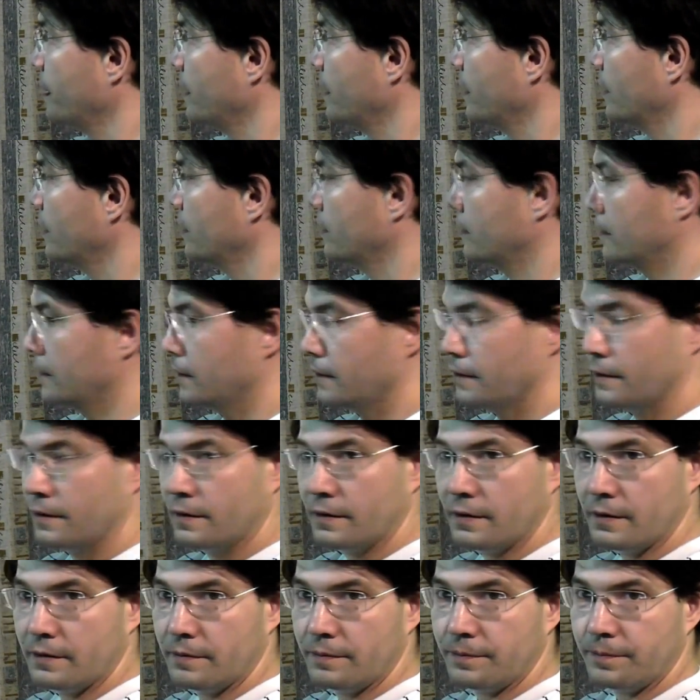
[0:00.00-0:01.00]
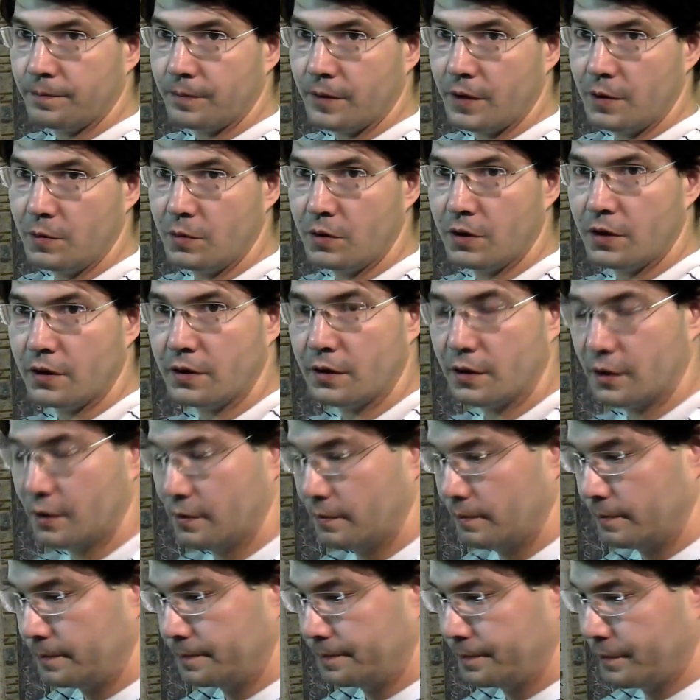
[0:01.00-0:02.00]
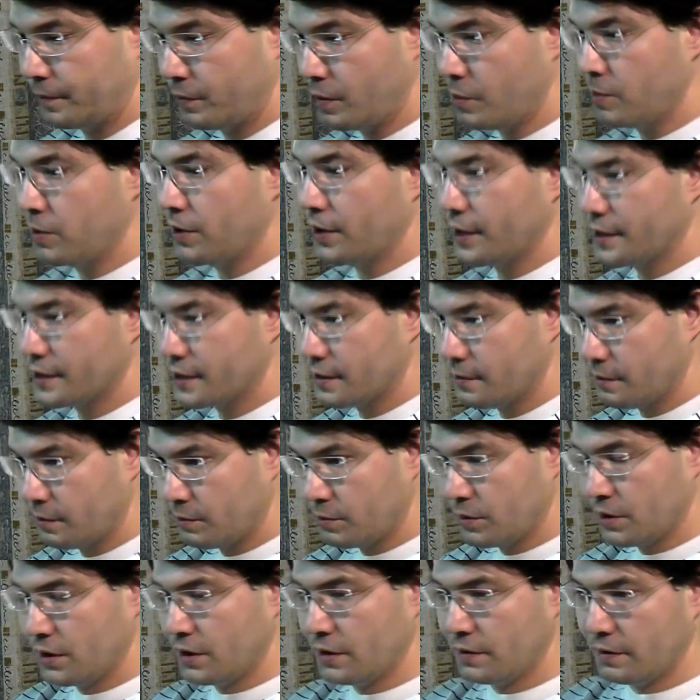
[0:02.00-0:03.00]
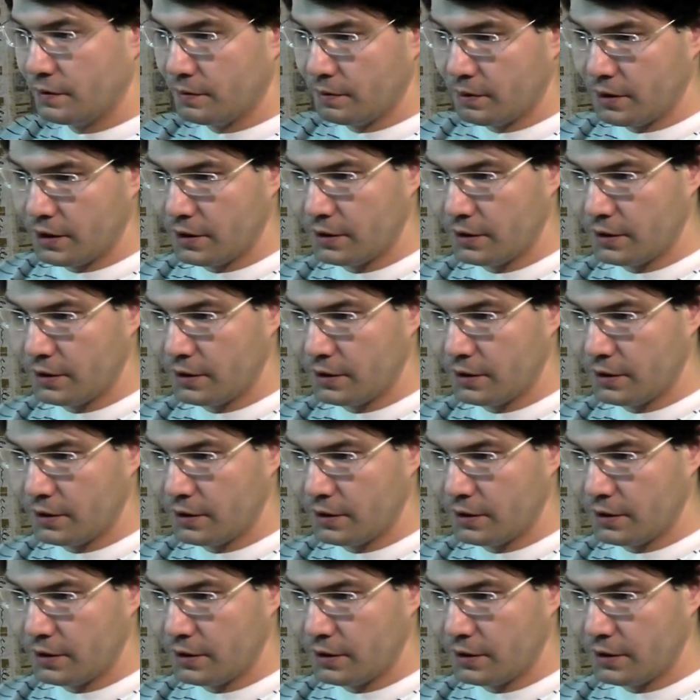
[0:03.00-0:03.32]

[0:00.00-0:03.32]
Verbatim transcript: а, именно мы бы на самом деле,